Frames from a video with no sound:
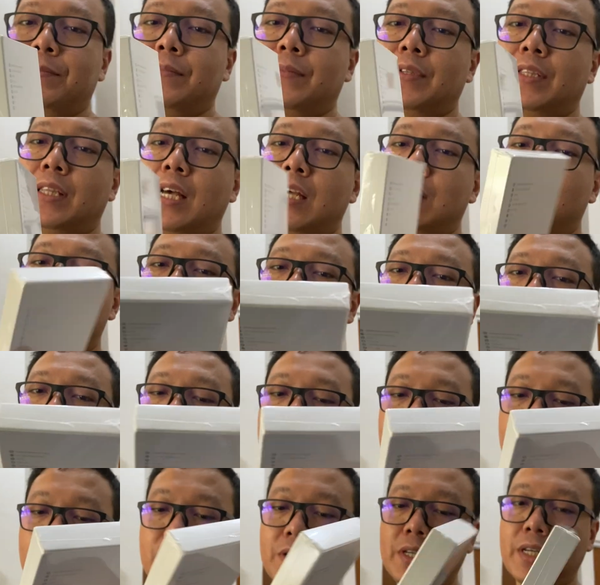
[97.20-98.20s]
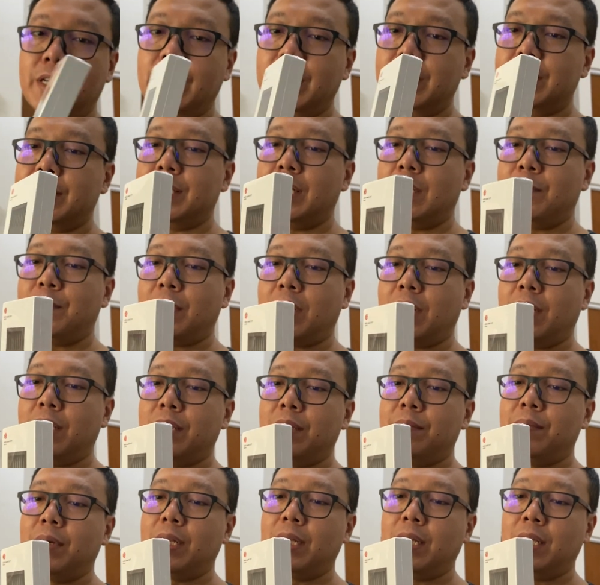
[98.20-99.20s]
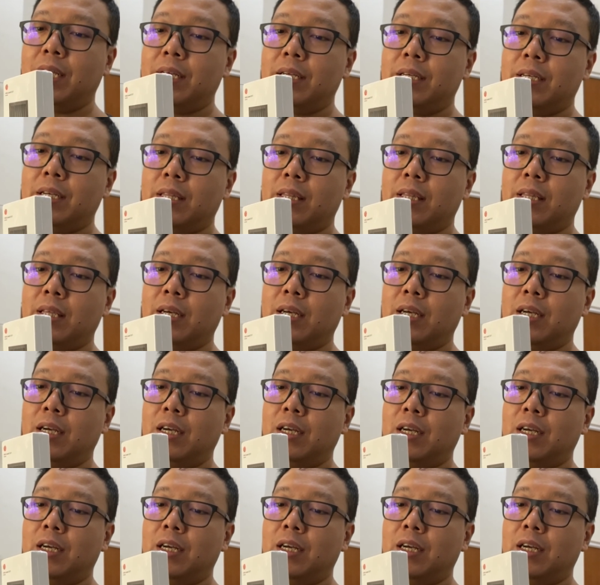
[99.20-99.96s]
Kita unboxing dulu ini isinya apa kayak gimana. Kita